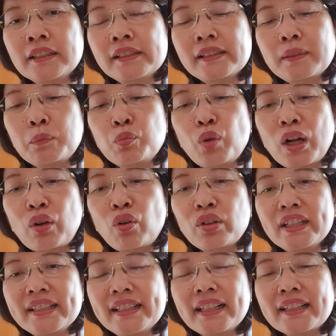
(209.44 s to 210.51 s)
semua
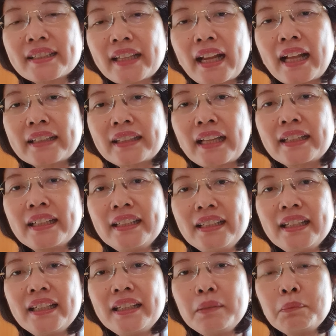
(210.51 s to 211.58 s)
kondisi kesehatan
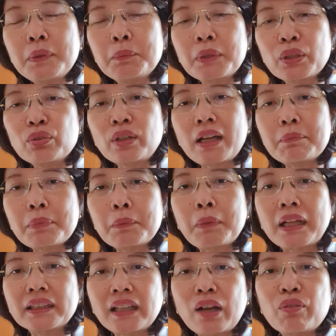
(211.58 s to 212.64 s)
ini memerlukan
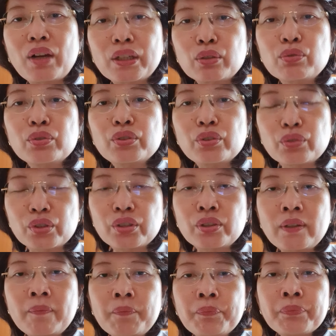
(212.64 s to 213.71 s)
pemantauan khusus